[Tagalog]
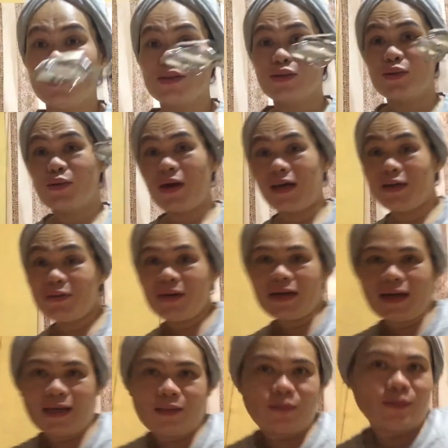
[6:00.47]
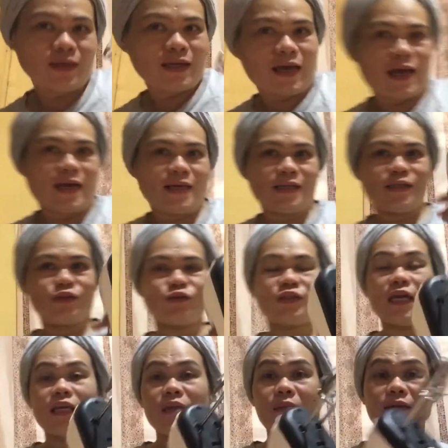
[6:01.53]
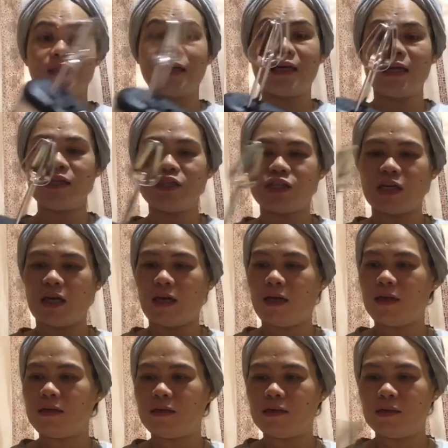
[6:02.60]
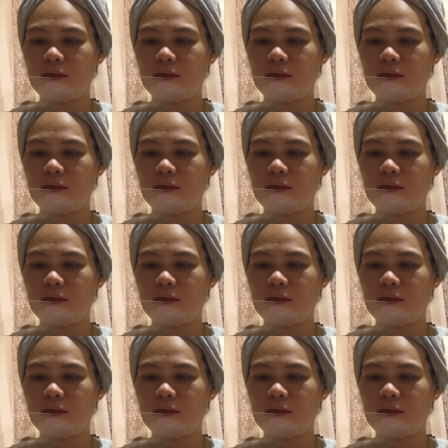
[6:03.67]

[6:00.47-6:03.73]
so, ayun na nga. Ito na, guys. So, sana magtagal siya.